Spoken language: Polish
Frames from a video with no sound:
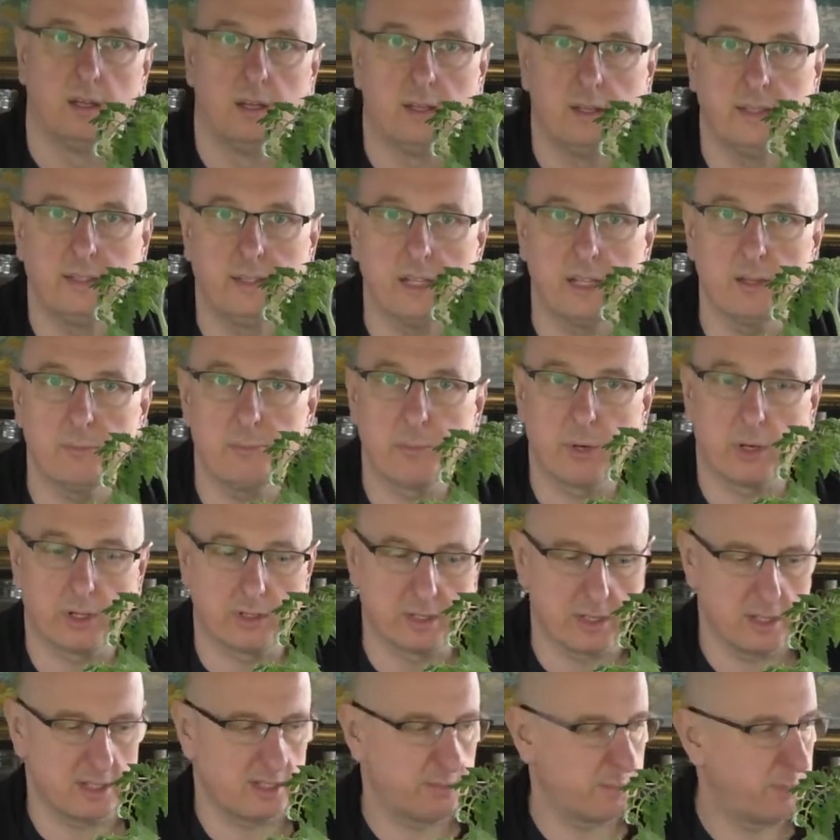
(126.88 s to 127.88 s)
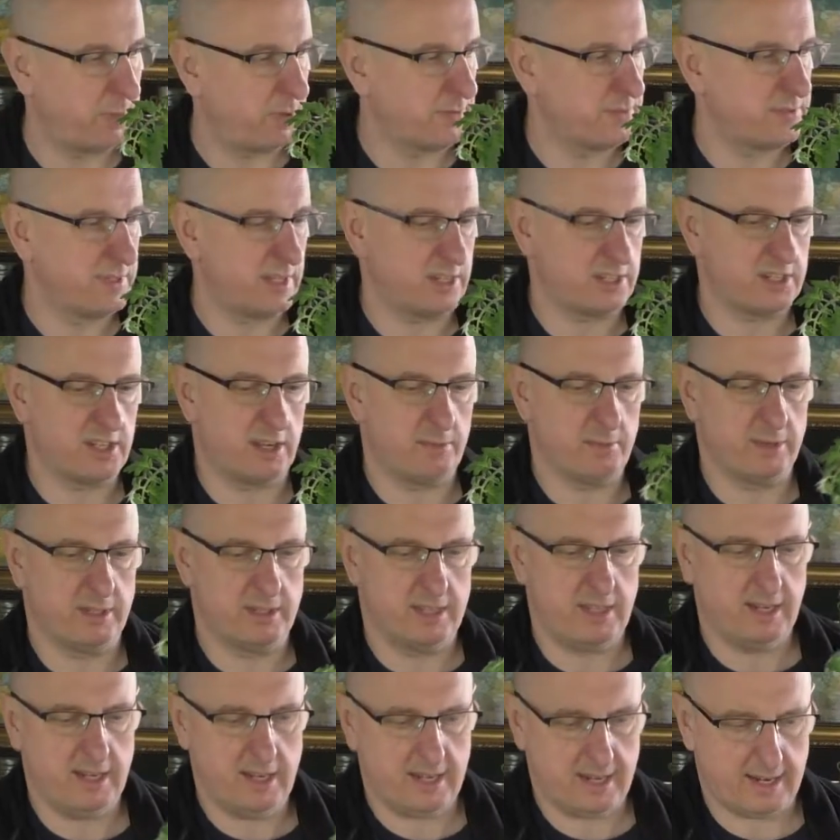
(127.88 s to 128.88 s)
I ten proces powtarzamy
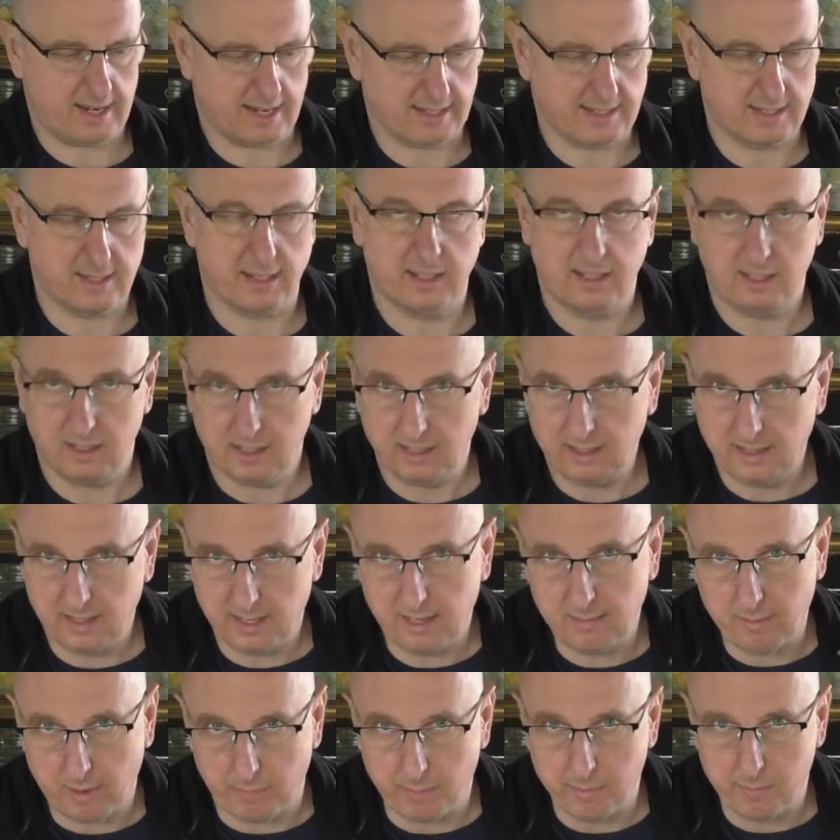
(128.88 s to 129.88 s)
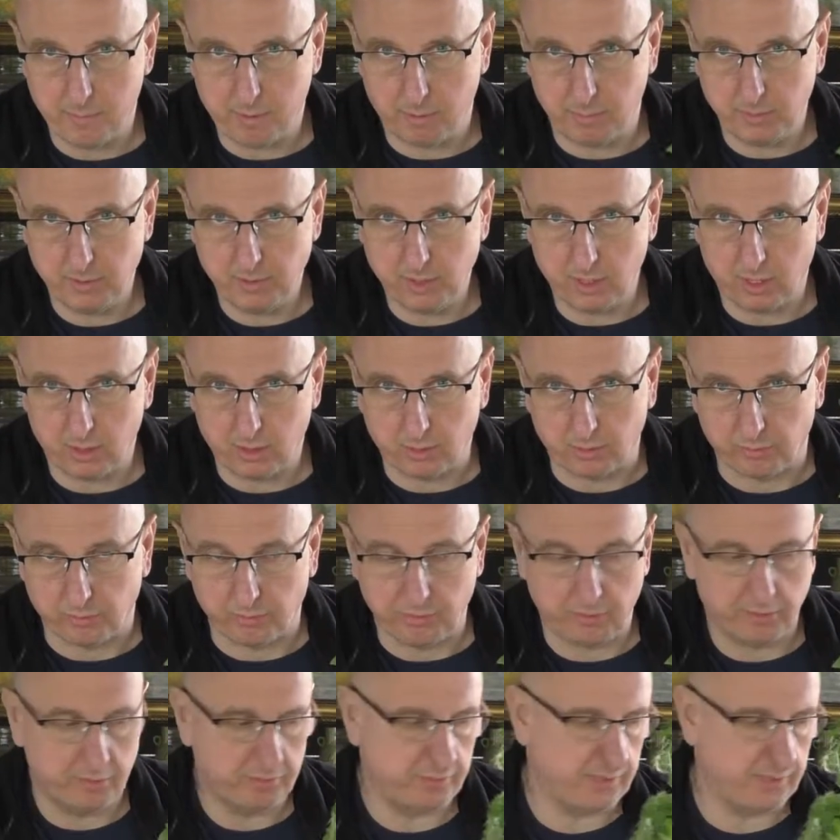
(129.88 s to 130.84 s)
tyle razy, ile mamy pomidorów.